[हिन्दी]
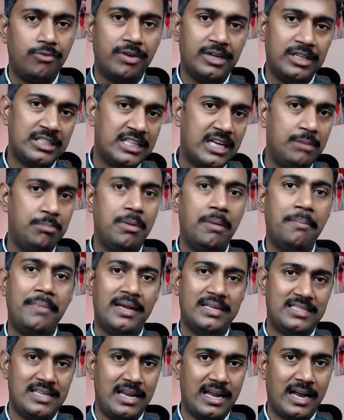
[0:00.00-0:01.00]
फंड स्कीम में
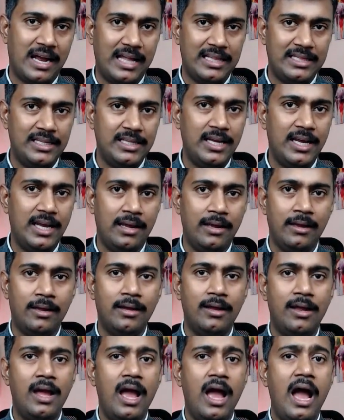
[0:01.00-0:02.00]
पैसे लगा दिए
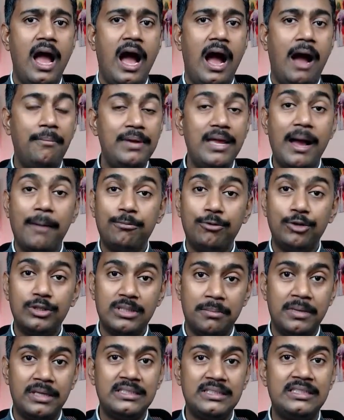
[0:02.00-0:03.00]
अभी आपको
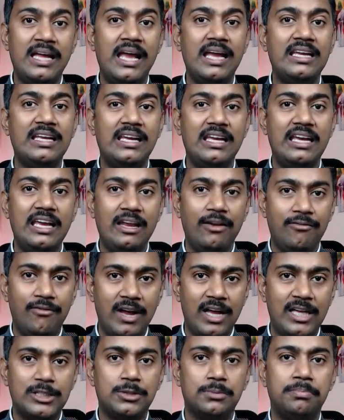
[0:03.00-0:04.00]
समझना है कि
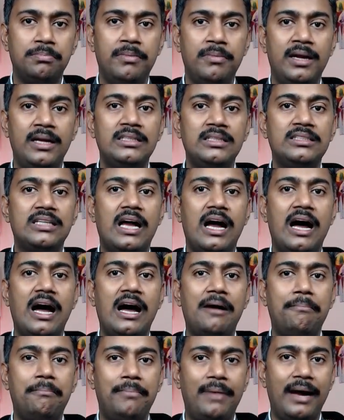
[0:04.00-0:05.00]
इन्वेस्टमेंट्स
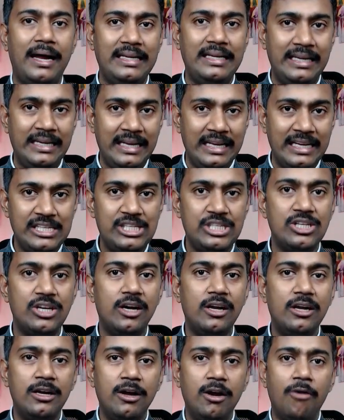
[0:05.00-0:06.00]
आर बाय
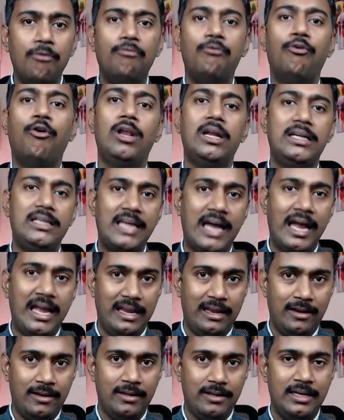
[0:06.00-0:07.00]
नेचर वॉलेटाइल
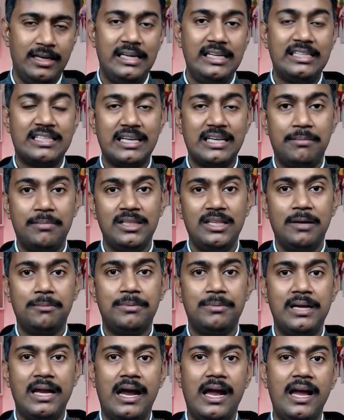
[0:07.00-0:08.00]
इसका मतलब
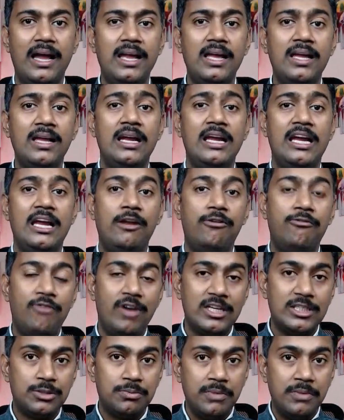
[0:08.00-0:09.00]
क्या है
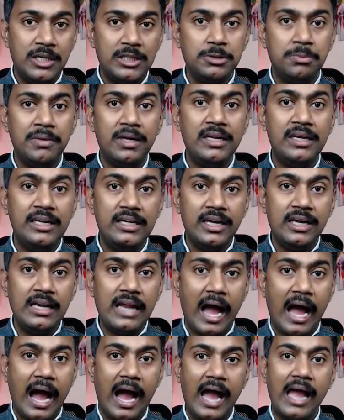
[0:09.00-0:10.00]
इन्वेस्टमेंट्स में रिटर्न
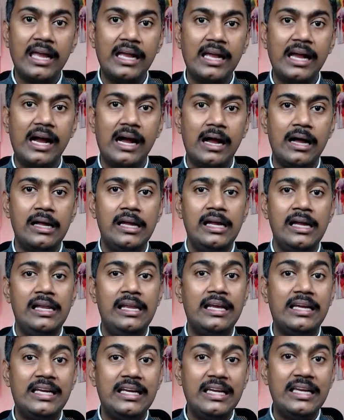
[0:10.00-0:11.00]
आएगा
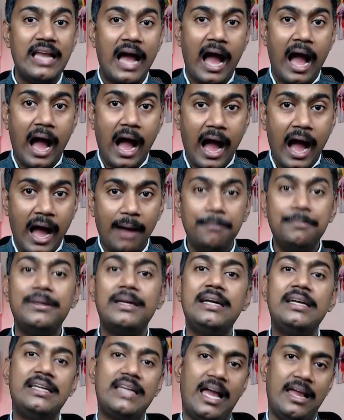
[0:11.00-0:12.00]
लेकिन आपके
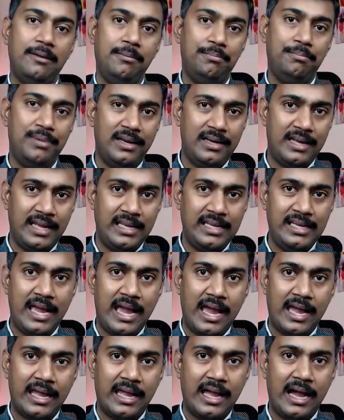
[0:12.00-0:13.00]
टाइम पे नहीं
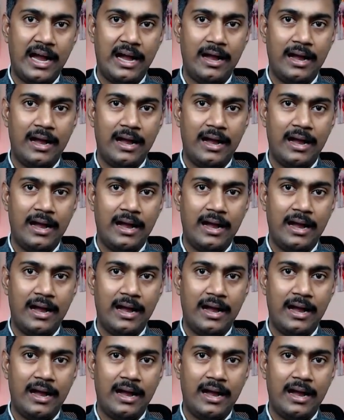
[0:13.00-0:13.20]
आएगा